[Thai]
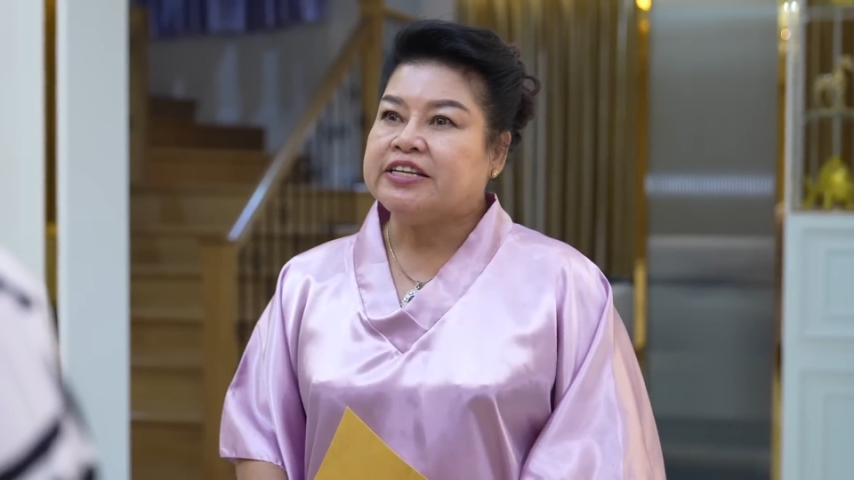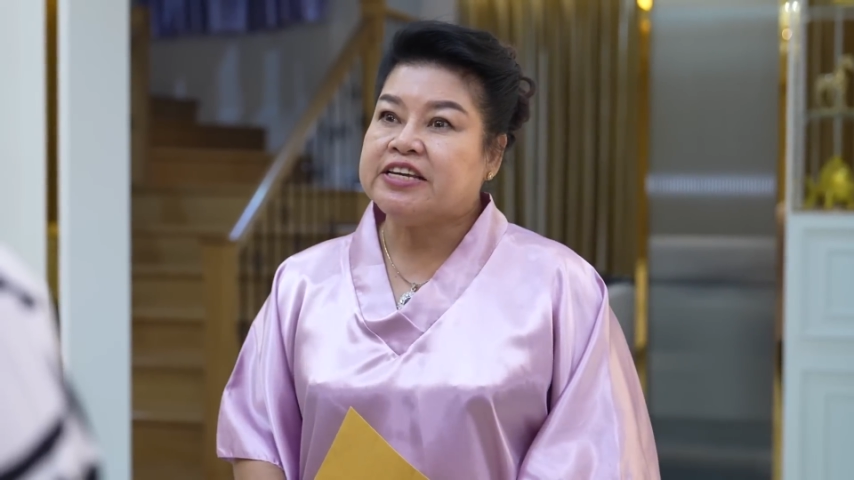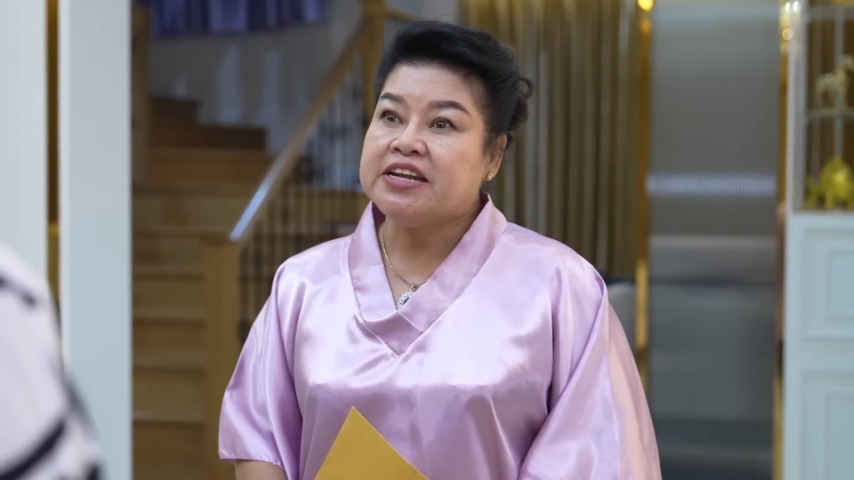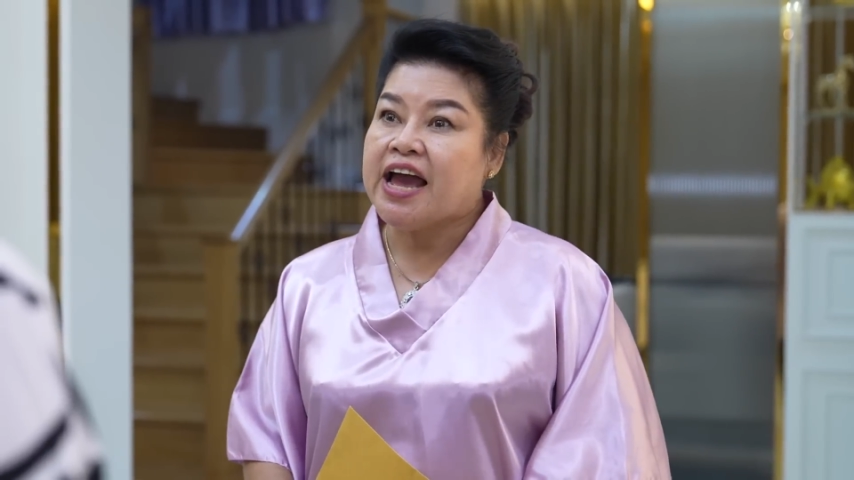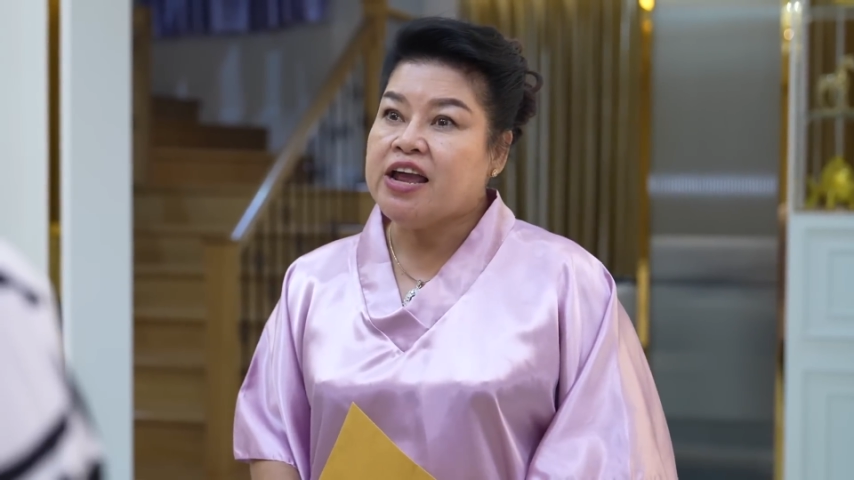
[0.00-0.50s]

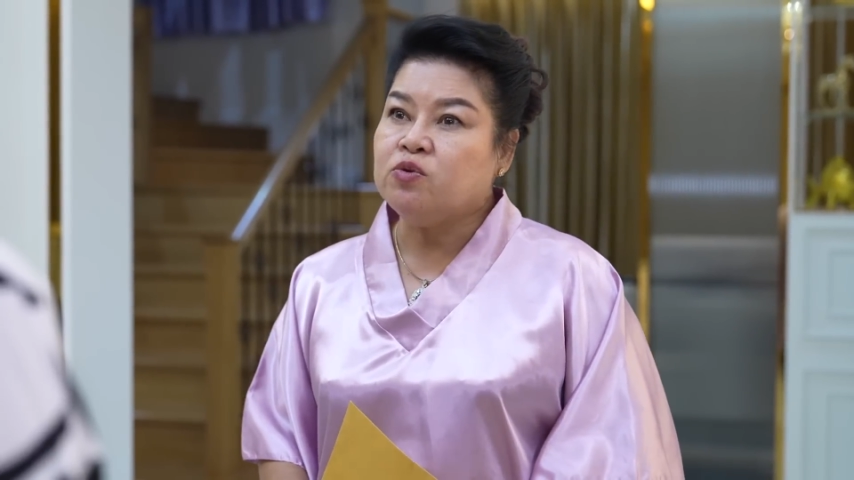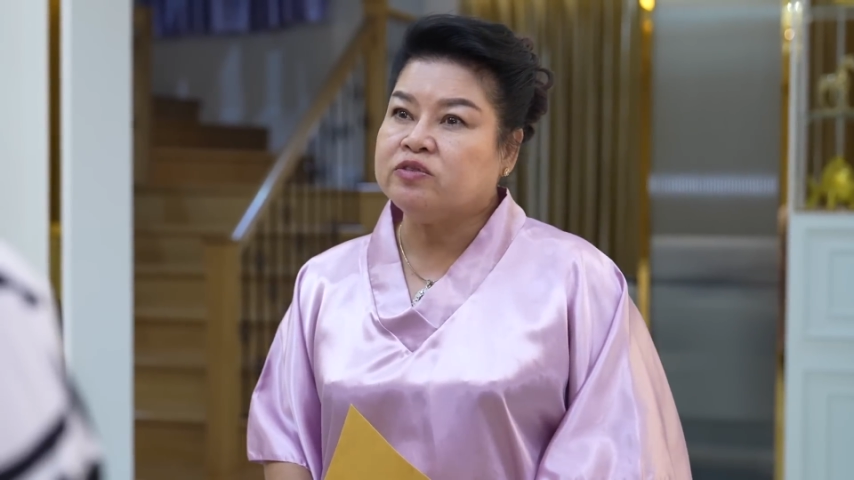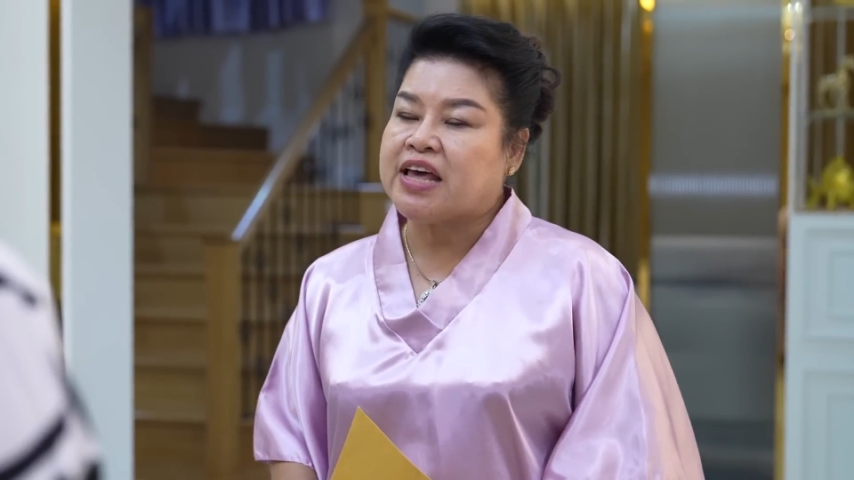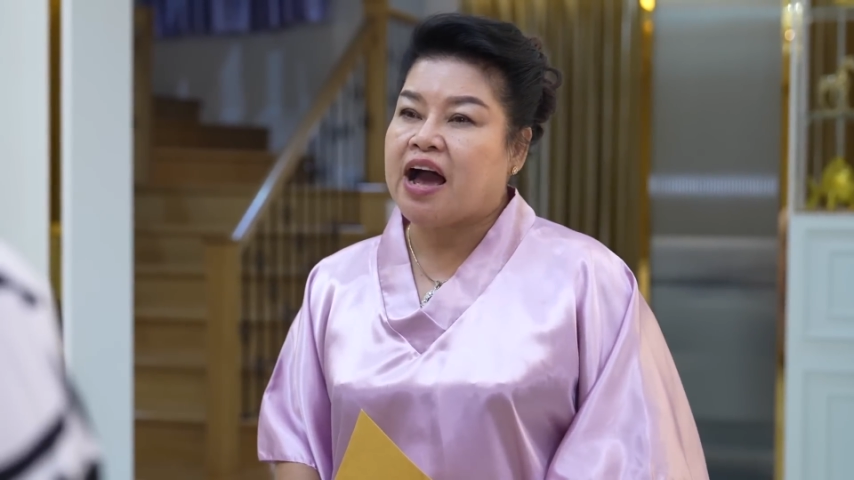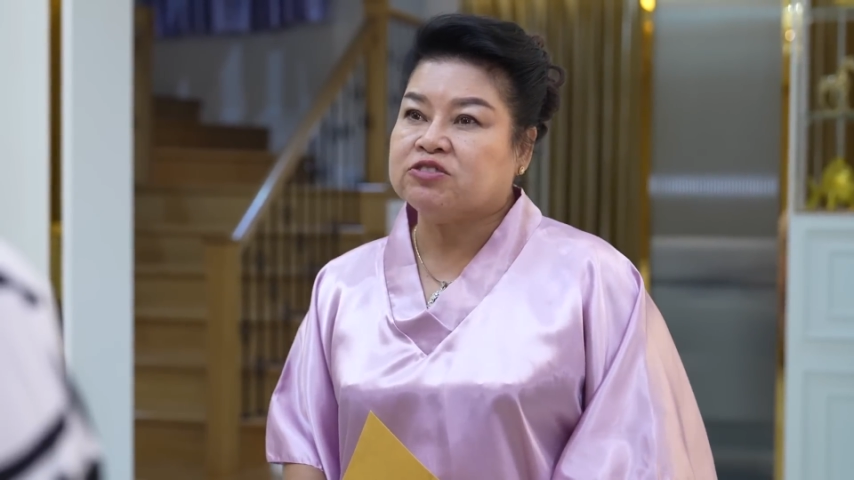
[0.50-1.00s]
ฉันให้ลูก
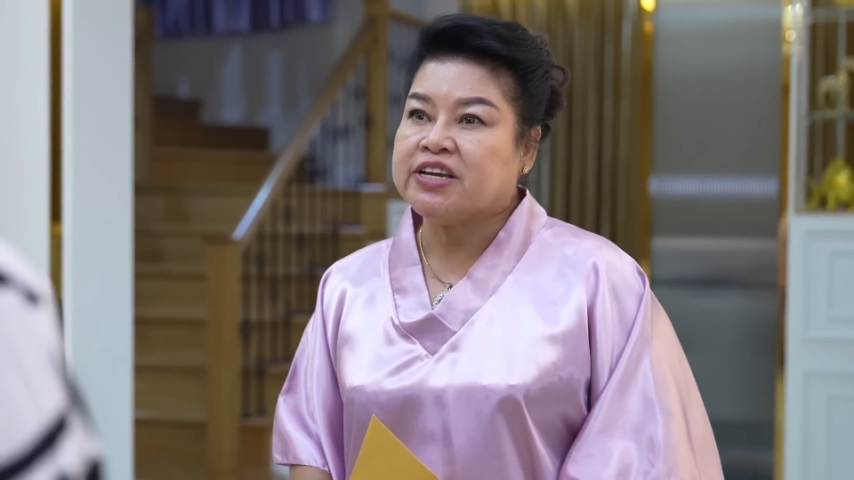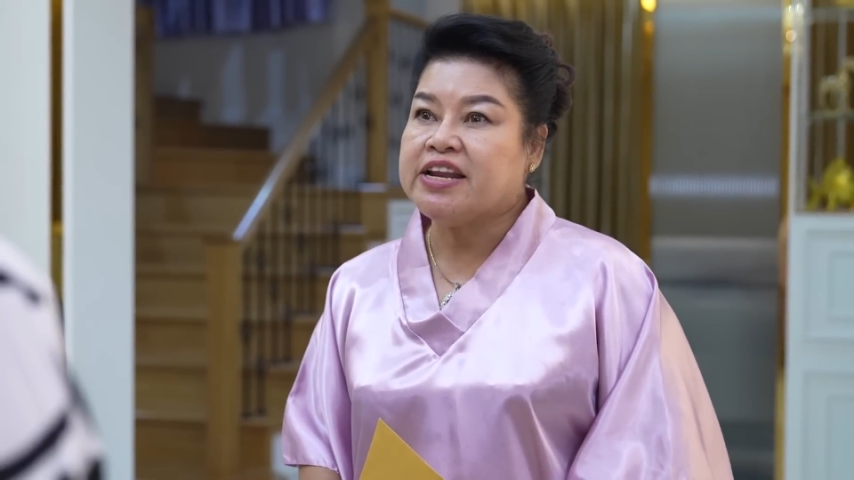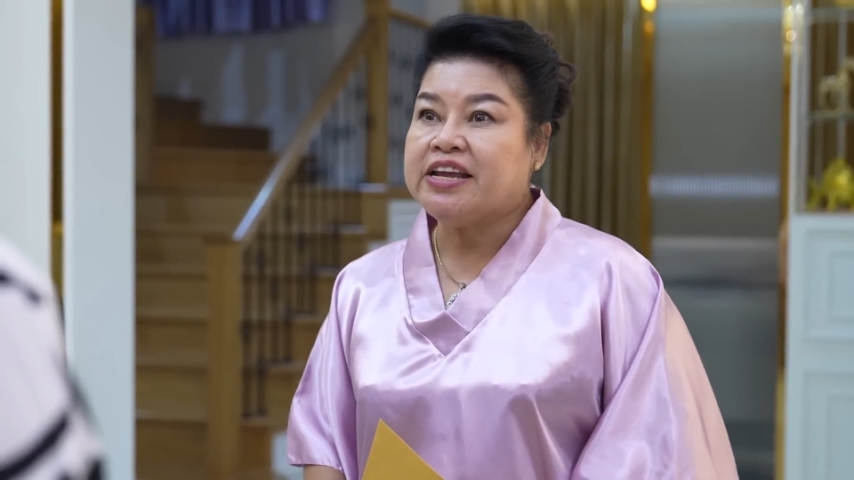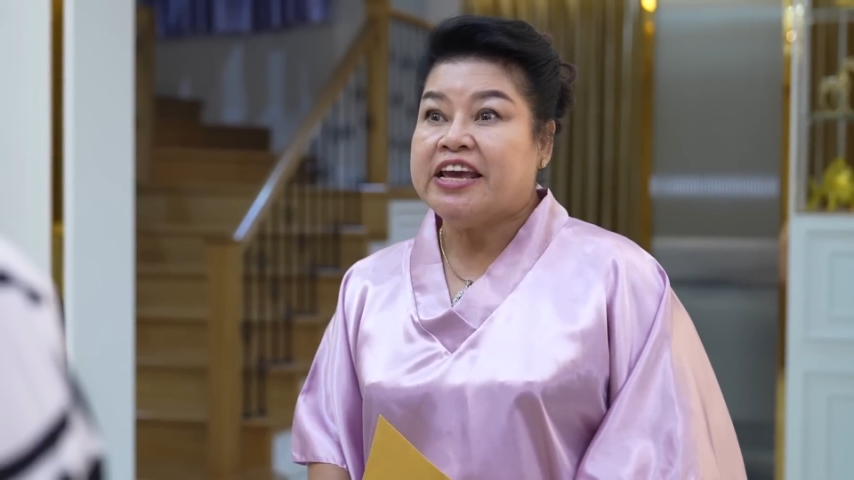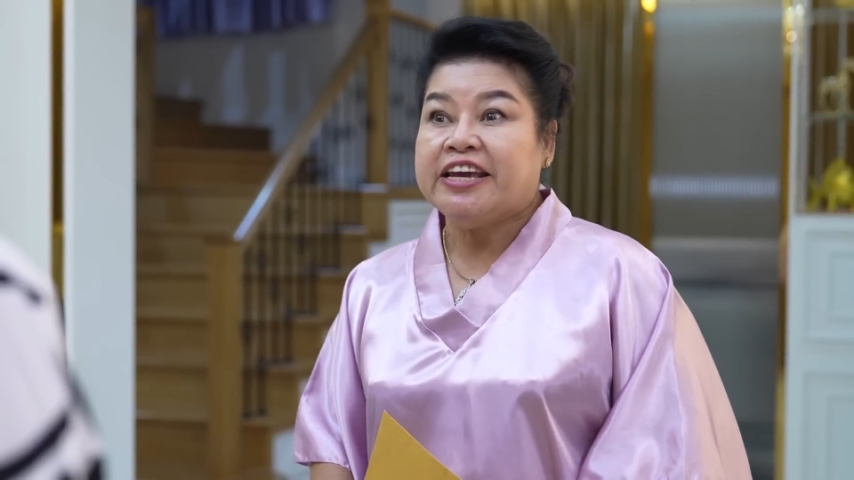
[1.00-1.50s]
สาวฉัน